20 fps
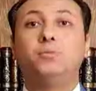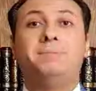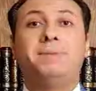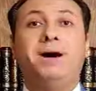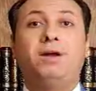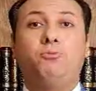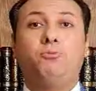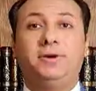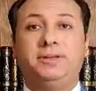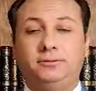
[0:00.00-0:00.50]

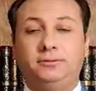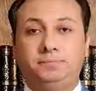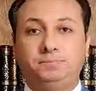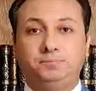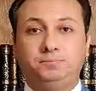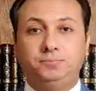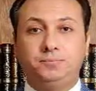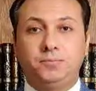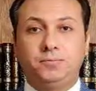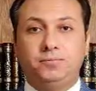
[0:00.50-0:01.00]
المعلومات.
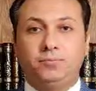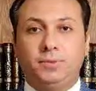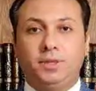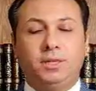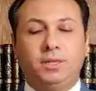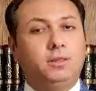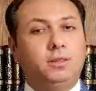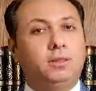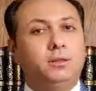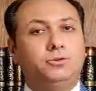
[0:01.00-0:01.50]

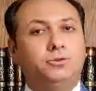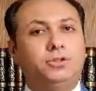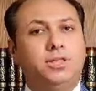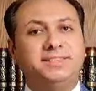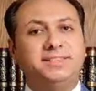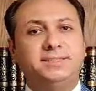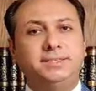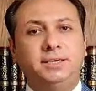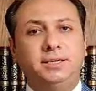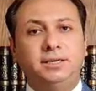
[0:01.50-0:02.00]

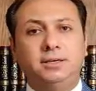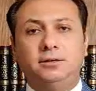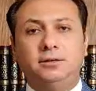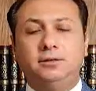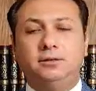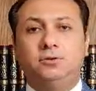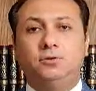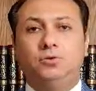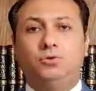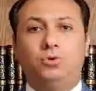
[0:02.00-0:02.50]
تنسيق
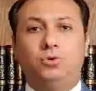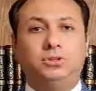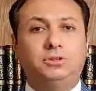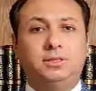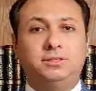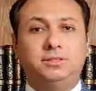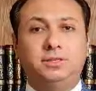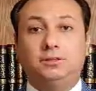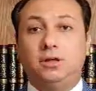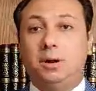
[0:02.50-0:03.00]

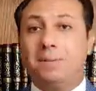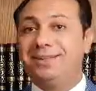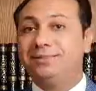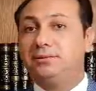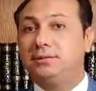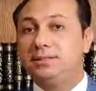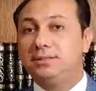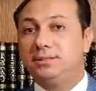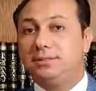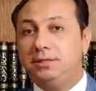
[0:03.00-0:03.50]
والتنسيق طبعا
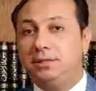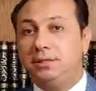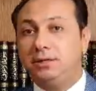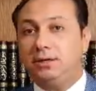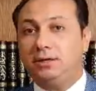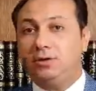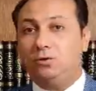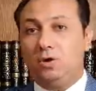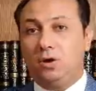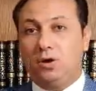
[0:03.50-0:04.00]

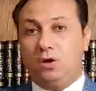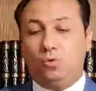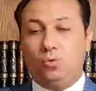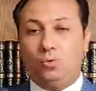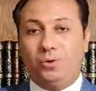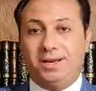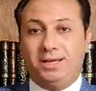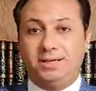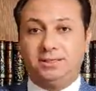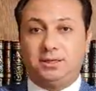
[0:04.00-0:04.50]
تنسيق
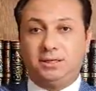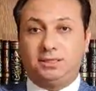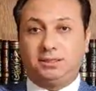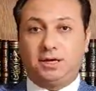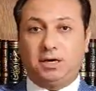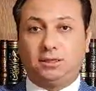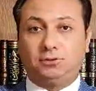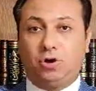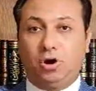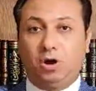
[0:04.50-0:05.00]
ونزلت
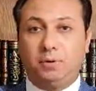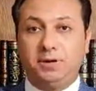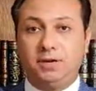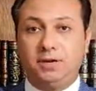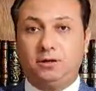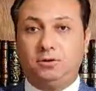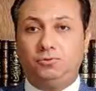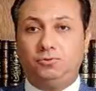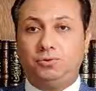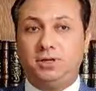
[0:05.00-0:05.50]

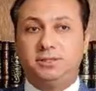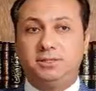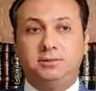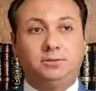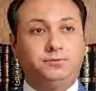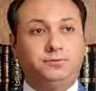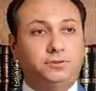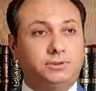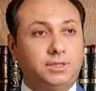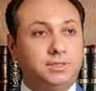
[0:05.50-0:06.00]
كطابع ونزلت
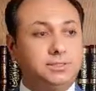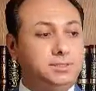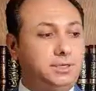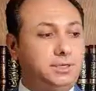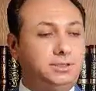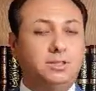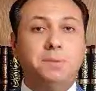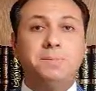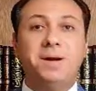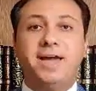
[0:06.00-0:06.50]
في
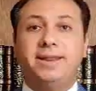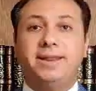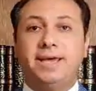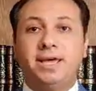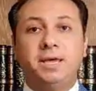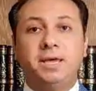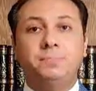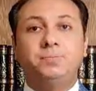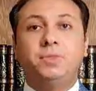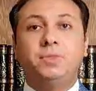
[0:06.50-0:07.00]
التنسيق ده
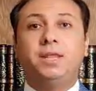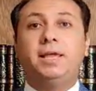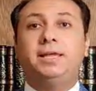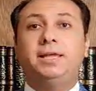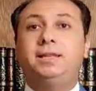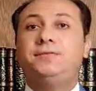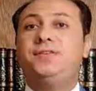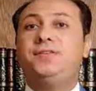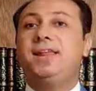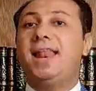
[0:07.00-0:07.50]
معناه
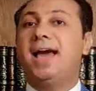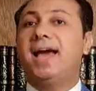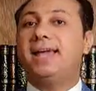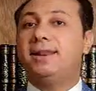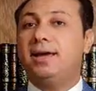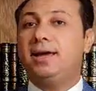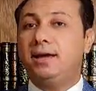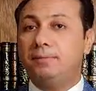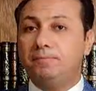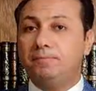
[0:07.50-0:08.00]
ان في
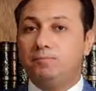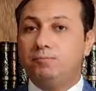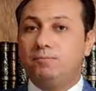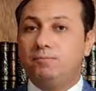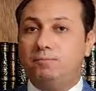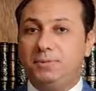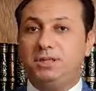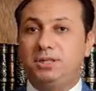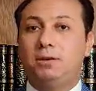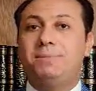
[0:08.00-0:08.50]
لجنه
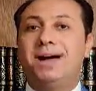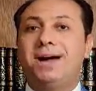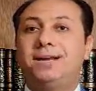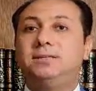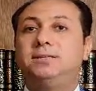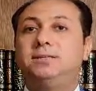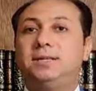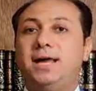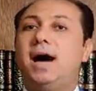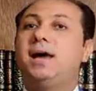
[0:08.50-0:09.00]
من
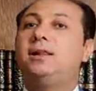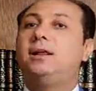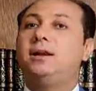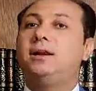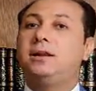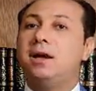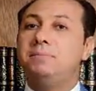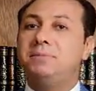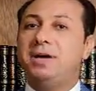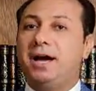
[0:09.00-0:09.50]
المجلس الاعلى
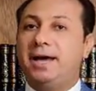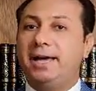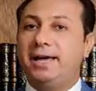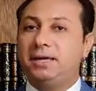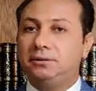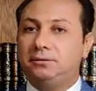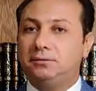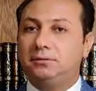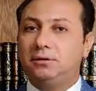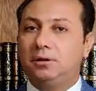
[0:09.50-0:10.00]

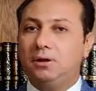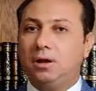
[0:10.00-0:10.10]
للجامعات